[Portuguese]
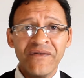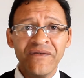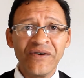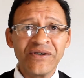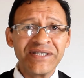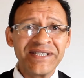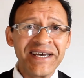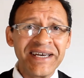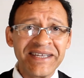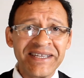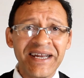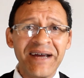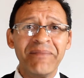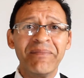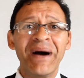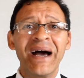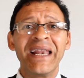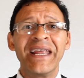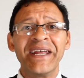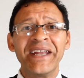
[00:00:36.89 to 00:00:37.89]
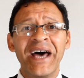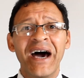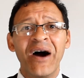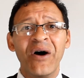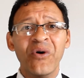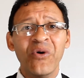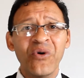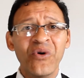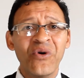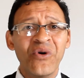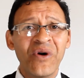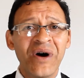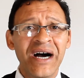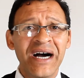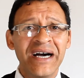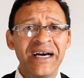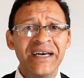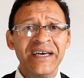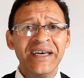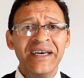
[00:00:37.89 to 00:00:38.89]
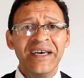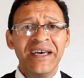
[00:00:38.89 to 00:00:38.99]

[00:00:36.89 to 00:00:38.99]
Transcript: você que trabalha na rua,